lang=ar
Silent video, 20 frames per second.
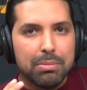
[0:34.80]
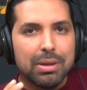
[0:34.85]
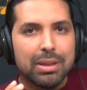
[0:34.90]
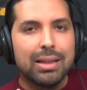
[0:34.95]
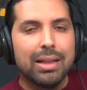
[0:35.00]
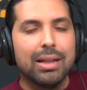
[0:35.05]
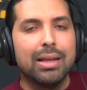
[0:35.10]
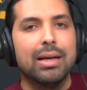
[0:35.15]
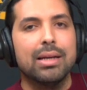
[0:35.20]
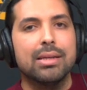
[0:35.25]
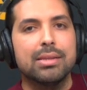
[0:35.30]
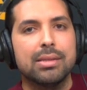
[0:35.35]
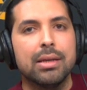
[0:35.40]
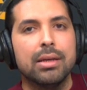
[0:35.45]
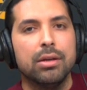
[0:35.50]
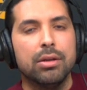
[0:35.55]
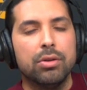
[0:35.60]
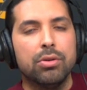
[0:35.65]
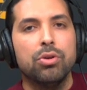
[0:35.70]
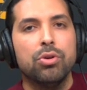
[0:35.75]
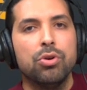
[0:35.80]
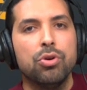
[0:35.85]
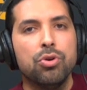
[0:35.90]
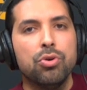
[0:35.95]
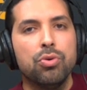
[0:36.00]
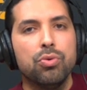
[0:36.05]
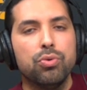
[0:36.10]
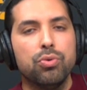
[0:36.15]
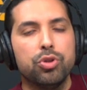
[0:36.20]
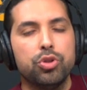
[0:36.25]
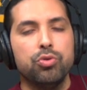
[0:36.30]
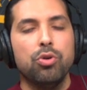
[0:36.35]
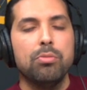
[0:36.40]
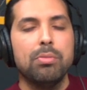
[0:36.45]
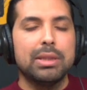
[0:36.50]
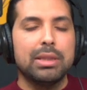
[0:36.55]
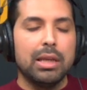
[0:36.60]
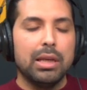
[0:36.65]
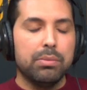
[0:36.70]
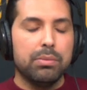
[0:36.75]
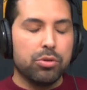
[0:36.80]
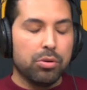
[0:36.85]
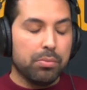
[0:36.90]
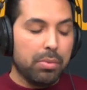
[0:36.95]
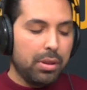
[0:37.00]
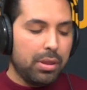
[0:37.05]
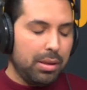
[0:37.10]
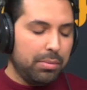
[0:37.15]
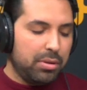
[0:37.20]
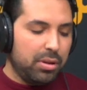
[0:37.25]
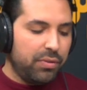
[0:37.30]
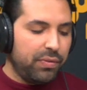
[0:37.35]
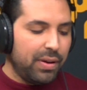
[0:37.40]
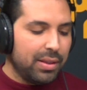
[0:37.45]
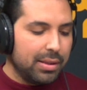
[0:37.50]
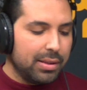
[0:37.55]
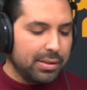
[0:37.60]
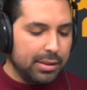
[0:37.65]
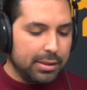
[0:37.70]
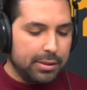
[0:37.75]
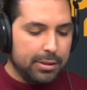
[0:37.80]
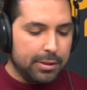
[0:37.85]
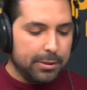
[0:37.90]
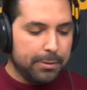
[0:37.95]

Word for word: الخسائر وشنو هو مطالبكم بالضبط تفضل سيدي